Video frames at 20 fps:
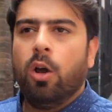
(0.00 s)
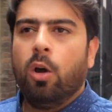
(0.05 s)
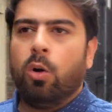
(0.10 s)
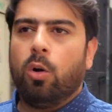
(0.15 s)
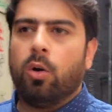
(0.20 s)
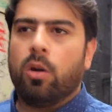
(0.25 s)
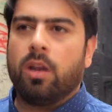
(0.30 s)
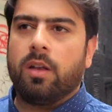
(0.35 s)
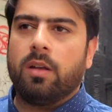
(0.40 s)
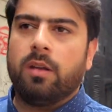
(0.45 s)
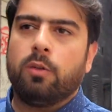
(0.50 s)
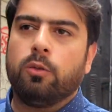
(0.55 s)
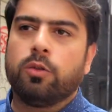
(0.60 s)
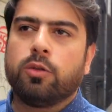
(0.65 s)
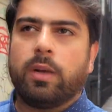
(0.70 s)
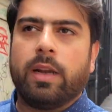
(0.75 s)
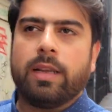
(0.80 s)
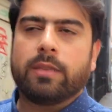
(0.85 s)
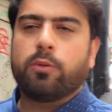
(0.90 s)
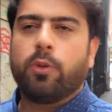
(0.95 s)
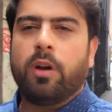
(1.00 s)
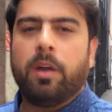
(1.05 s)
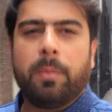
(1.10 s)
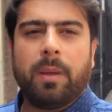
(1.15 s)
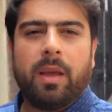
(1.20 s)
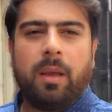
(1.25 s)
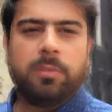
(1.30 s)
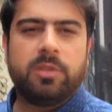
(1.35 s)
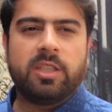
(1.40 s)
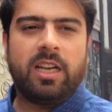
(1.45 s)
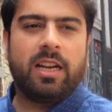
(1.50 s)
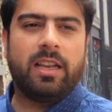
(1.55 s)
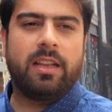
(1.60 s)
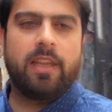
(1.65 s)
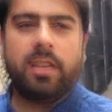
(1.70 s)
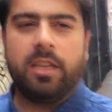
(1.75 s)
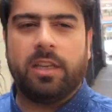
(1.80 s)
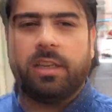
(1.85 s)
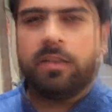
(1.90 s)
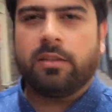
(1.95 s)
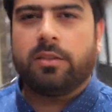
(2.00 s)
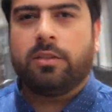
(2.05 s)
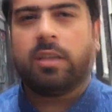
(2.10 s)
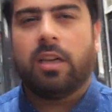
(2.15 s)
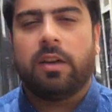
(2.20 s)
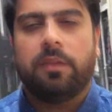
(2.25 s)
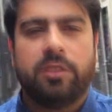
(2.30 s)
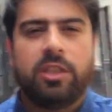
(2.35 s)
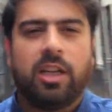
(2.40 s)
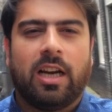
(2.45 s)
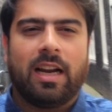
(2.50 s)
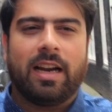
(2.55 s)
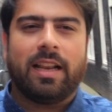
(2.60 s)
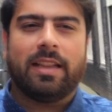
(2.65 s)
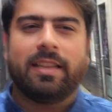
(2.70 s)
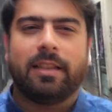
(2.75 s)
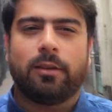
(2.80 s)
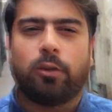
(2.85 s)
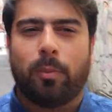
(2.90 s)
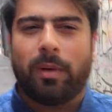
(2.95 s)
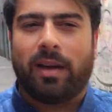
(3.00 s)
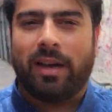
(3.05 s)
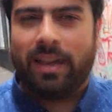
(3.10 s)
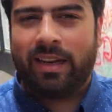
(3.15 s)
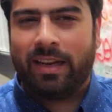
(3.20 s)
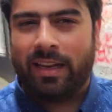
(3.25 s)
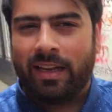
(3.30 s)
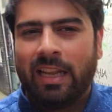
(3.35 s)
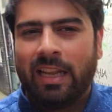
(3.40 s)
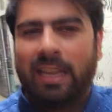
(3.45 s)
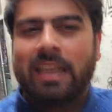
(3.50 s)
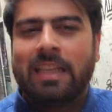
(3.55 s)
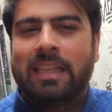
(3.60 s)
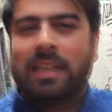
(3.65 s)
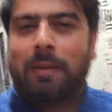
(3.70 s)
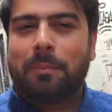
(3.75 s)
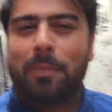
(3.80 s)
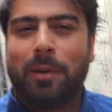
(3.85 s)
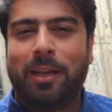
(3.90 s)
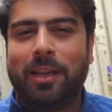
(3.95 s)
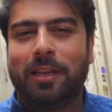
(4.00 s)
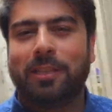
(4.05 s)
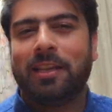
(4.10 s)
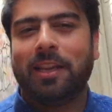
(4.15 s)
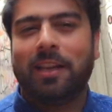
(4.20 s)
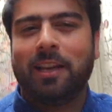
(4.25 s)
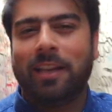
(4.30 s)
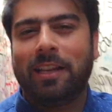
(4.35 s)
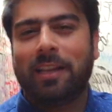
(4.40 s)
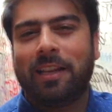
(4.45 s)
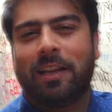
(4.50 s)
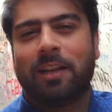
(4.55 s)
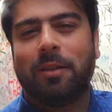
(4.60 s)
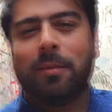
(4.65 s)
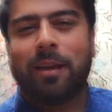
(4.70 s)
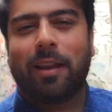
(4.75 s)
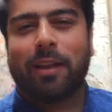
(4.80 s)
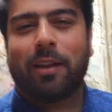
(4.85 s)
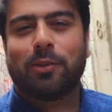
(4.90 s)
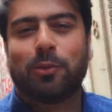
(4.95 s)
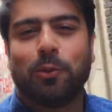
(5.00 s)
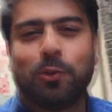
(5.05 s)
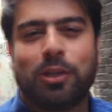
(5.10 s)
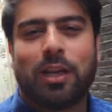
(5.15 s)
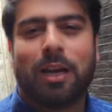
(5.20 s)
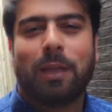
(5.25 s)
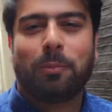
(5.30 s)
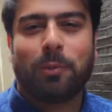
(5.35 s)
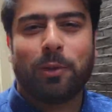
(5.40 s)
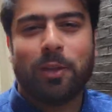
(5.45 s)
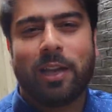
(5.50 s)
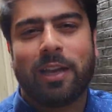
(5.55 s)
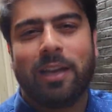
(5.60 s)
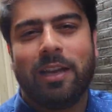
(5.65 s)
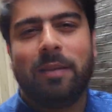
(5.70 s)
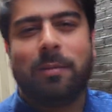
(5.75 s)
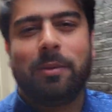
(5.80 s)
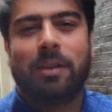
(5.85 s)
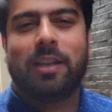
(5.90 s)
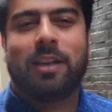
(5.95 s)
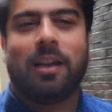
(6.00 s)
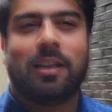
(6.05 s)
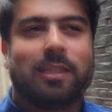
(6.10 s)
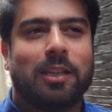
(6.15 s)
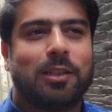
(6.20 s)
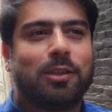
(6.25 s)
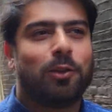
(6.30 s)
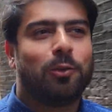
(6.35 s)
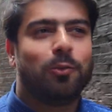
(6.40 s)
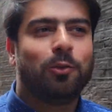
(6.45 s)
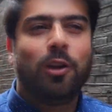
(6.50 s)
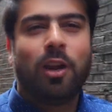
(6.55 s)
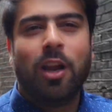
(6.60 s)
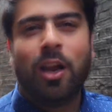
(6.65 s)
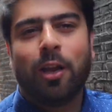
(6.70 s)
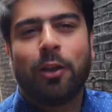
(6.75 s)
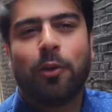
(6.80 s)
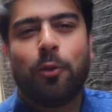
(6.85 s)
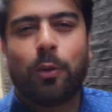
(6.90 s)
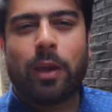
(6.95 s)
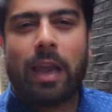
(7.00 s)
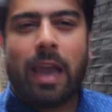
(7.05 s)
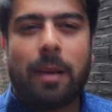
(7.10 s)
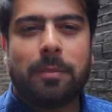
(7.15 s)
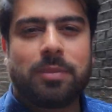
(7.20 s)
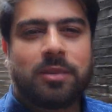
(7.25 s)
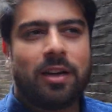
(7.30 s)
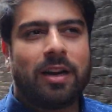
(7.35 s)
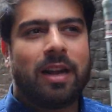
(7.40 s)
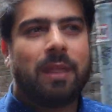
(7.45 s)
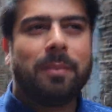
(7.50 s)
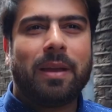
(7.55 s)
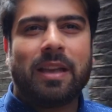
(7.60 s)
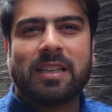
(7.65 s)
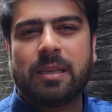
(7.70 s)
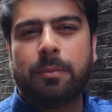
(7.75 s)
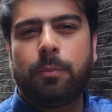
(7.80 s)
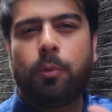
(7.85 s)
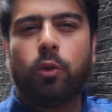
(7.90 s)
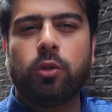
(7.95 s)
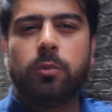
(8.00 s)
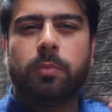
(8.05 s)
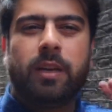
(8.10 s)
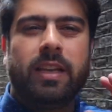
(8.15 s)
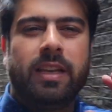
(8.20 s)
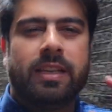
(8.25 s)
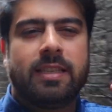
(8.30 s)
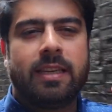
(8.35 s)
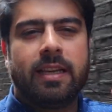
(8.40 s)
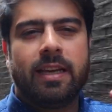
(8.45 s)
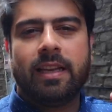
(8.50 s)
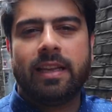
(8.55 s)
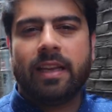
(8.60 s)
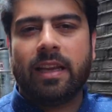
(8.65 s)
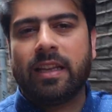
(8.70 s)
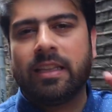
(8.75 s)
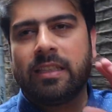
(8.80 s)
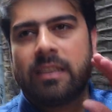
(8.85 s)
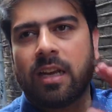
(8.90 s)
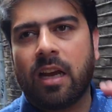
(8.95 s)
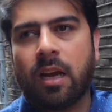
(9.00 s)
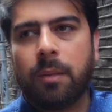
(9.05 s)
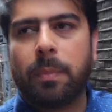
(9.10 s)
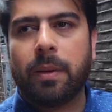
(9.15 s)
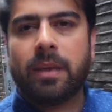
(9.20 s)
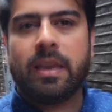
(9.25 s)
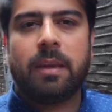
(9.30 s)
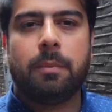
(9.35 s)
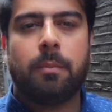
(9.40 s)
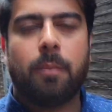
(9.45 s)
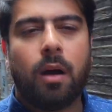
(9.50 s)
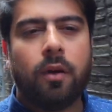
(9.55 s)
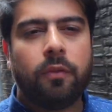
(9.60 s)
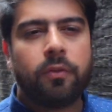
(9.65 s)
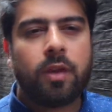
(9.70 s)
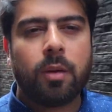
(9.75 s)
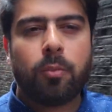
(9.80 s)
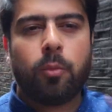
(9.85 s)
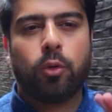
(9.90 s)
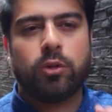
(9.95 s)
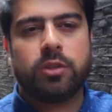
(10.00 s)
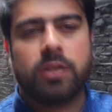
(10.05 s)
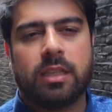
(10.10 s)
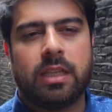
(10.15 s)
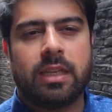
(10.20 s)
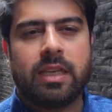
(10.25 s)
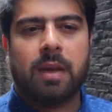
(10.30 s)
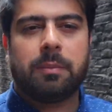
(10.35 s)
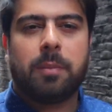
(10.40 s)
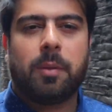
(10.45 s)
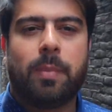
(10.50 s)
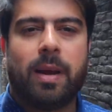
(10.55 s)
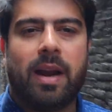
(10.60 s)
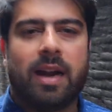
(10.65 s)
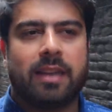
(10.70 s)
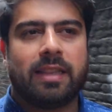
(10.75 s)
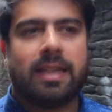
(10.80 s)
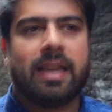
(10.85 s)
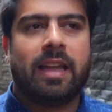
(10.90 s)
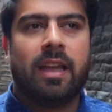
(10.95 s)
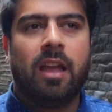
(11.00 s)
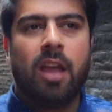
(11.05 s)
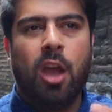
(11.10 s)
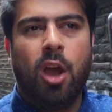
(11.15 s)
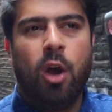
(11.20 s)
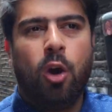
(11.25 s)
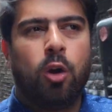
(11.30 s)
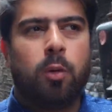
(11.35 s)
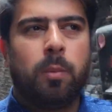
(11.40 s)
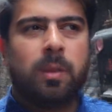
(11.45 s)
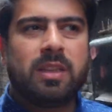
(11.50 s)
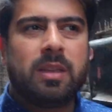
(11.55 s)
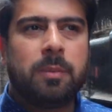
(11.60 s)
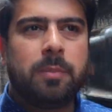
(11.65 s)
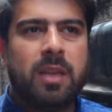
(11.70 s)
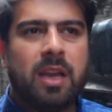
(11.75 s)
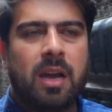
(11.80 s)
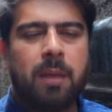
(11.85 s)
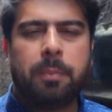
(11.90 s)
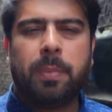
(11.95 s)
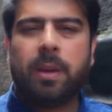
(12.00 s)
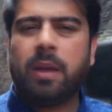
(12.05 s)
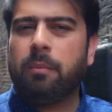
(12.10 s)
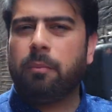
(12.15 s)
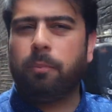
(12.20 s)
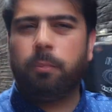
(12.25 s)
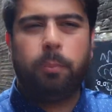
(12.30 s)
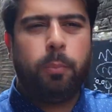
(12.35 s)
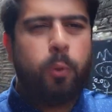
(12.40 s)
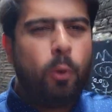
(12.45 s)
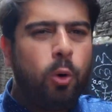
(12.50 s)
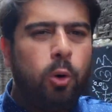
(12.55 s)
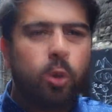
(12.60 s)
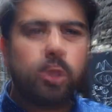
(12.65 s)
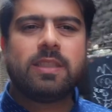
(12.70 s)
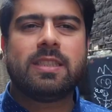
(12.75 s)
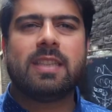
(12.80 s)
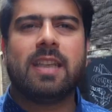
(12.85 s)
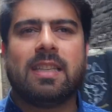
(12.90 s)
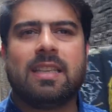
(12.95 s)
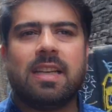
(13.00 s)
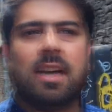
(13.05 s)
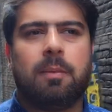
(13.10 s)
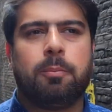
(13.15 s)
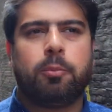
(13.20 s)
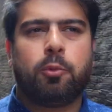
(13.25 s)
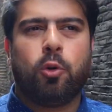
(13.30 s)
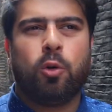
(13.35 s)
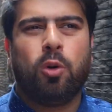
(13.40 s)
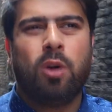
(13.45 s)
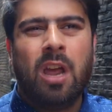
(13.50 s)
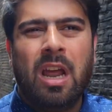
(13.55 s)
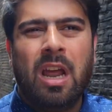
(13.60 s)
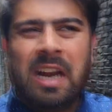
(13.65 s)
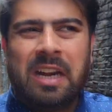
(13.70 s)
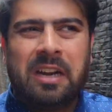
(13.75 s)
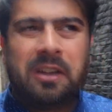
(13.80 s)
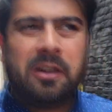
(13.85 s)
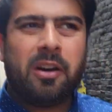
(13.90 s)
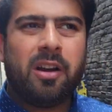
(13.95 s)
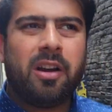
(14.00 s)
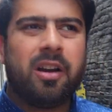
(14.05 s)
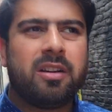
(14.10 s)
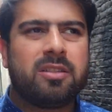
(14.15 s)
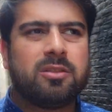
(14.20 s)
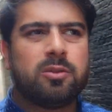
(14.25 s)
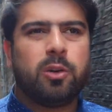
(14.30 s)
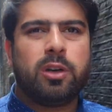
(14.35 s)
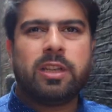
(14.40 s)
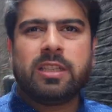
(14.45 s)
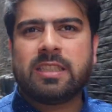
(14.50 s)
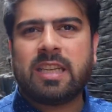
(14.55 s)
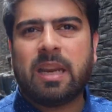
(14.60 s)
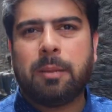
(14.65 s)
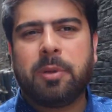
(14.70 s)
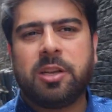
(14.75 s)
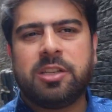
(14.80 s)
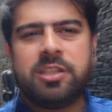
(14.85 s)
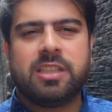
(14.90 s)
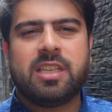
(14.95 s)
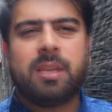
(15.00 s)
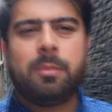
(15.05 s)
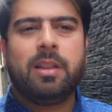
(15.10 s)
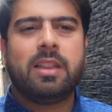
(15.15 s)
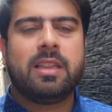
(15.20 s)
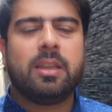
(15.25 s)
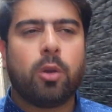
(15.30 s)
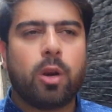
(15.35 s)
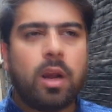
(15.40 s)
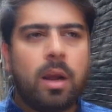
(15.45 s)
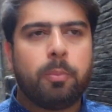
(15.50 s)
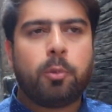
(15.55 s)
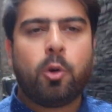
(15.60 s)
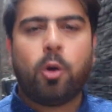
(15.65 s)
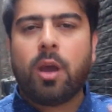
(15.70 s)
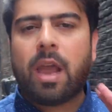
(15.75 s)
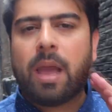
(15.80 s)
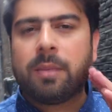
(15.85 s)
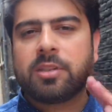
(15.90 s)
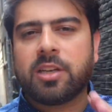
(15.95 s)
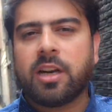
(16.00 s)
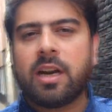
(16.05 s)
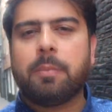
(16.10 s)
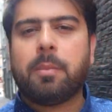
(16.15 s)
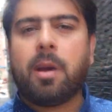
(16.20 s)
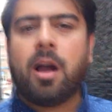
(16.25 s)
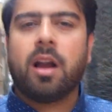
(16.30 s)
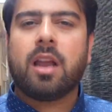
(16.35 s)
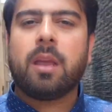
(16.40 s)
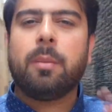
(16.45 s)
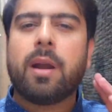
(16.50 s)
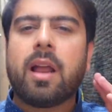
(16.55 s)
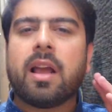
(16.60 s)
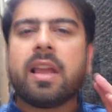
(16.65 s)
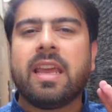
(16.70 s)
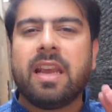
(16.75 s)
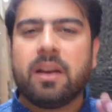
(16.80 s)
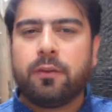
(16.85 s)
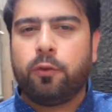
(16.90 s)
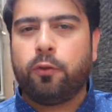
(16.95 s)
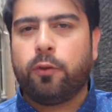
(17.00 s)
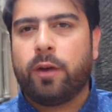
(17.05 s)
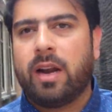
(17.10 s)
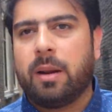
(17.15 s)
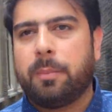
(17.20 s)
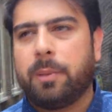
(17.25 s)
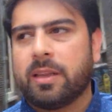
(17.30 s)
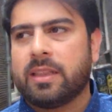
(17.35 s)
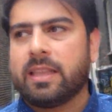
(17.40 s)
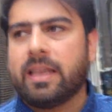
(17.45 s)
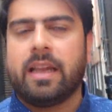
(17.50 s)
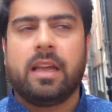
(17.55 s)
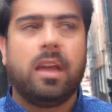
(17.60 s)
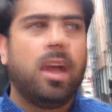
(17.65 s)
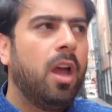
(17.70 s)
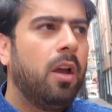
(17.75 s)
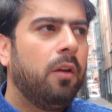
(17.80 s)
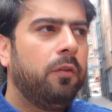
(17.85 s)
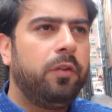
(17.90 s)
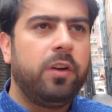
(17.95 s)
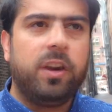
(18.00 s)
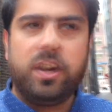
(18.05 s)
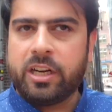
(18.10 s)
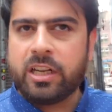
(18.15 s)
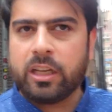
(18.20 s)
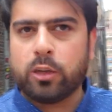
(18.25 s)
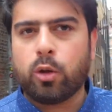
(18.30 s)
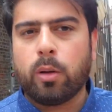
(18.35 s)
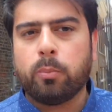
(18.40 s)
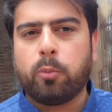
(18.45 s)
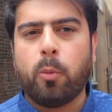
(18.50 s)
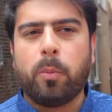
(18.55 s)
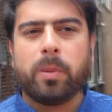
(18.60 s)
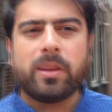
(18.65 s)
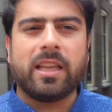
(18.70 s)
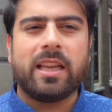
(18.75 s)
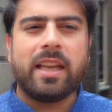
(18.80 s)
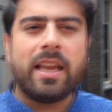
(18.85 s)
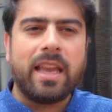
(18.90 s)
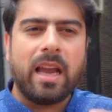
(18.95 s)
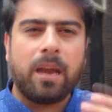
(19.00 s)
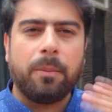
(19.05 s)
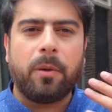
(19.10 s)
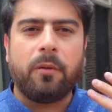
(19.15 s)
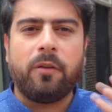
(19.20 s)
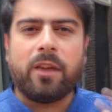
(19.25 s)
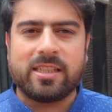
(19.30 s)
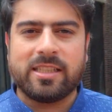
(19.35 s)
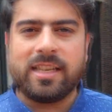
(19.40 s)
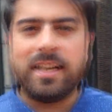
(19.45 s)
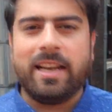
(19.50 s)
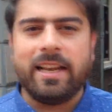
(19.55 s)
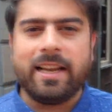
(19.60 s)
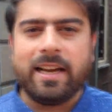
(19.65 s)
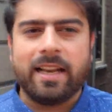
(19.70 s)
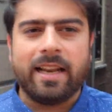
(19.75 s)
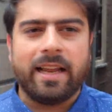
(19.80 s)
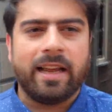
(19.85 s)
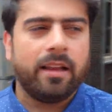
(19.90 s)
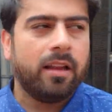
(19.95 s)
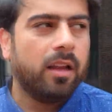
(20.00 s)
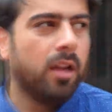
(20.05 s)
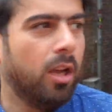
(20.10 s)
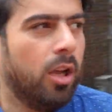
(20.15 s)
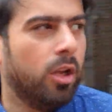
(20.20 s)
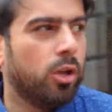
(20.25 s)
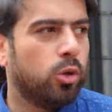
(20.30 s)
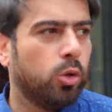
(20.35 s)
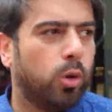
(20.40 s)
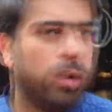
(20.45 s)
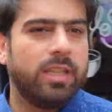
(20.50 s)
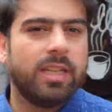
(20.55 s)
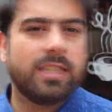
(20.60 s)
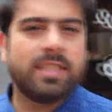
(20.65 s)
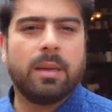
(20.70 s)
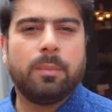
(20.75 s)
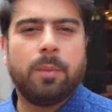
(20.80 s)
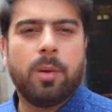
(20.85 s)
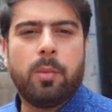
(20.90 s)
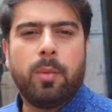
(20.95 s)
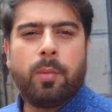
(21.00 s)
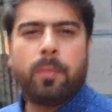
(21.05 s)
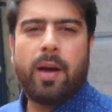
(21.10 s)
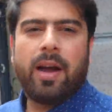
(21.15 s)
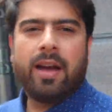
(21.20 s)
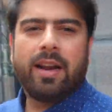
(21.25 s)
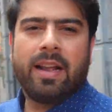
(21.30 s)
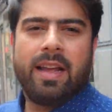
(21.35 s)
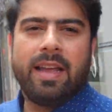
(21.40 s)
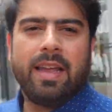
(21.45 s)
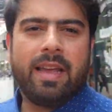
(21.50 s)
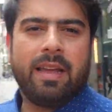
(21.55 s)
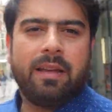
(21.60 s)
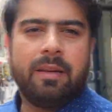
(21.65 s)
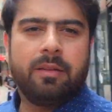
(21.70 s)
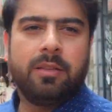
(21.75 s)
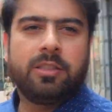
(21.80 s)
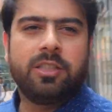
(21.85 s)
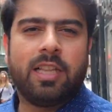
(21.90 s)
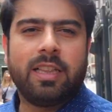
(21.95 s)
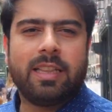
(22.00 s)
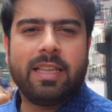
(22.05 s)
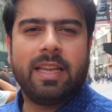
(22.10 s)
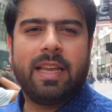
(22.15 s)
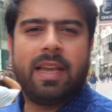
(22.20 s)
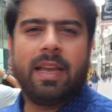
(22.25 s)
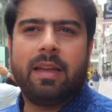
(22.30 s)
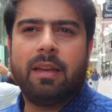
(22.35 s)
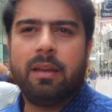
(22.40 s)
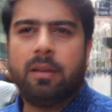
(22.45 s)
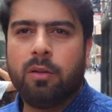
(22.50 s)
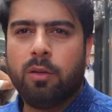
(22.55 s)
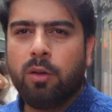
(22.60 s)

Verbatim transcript: और उस रेस्टोरेंट पे हम जाने की तरफ जा रहे थे तो मैंने ये एक ब्रीक सी गली देखी मैंने कहा सोचा आपको ये गली भी दिखाता चलूँ क्योंकि एम्स्टर्डम में ऐसी बहुत ब्रीक सी गलियाँ हैं जहाँ पे ये माफिया बहुत ज़्यादा यहाँ पे बैठता है और मतलब यहाँ पे बहुत ज़्यादा आपको ड्रग्स और इस टाइप की चीज़ें मिलती है और आपको एम्स्टर्डम आके बड़ा केयरफुल रहना पड़ता है वीट का तो आपको पता ही है यहाँ पर वैसे ही लीगल है तो इधर से हम बाहर आए हैं चलते हैं